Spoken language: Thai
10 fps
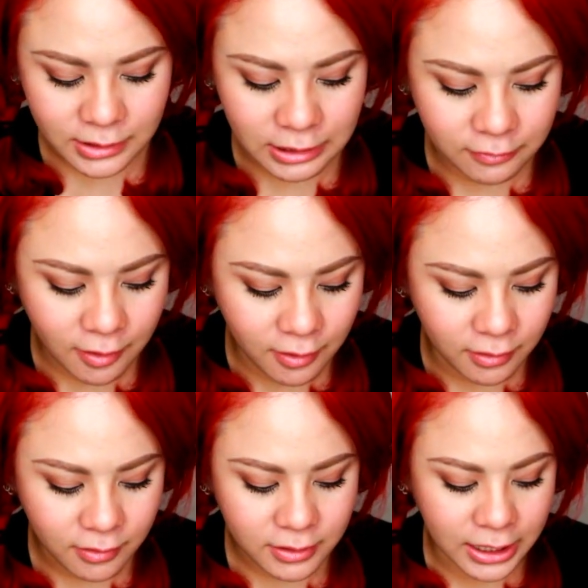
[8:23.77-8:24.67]
แล้วก็
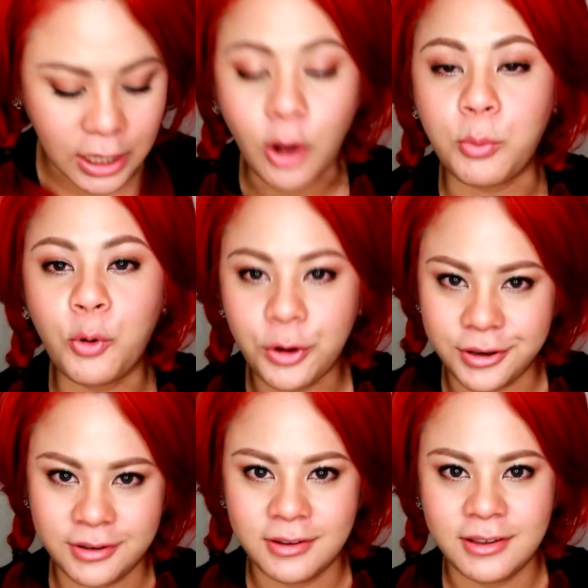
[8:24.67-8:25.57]
ยังไงขอบคุณ
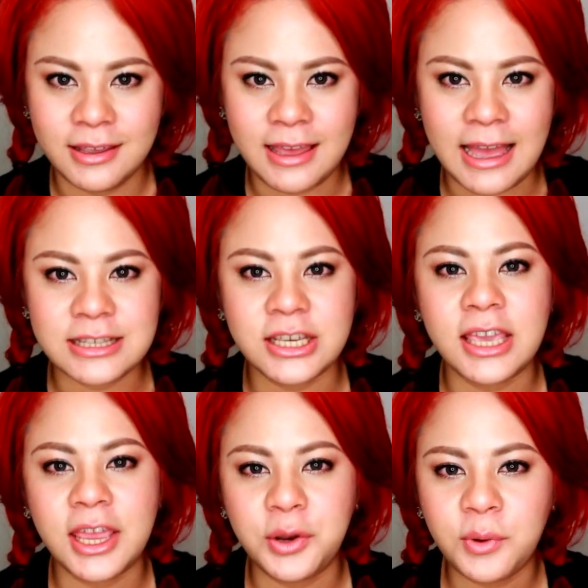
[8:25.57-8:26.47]
อาร์ เจ
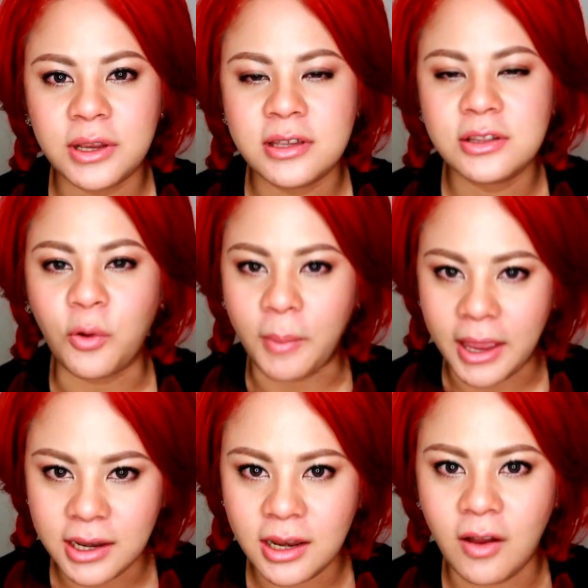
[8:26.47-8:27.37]
เค ด้วยที่ส่งมา
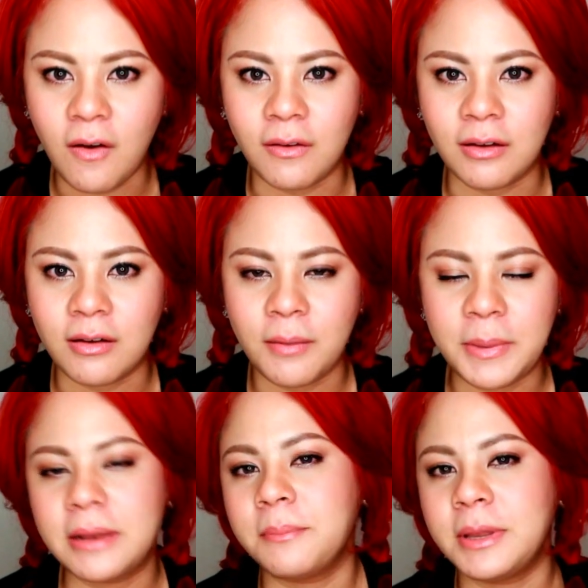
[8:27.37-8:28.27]
ให้ได้ลองแล้วก็
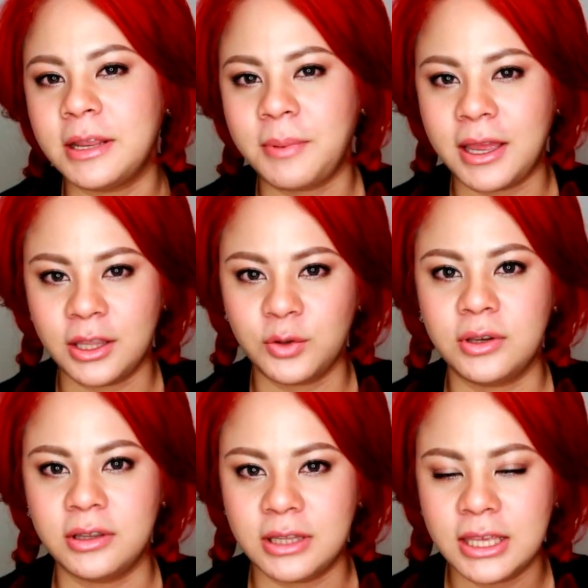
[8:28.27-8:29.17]
เป็นผลิตภัณฑ์อีกตัว
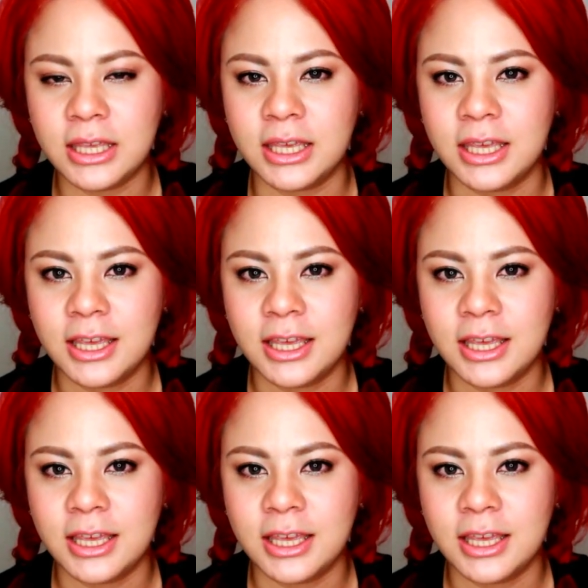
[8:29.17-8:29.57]
หนึ่งที่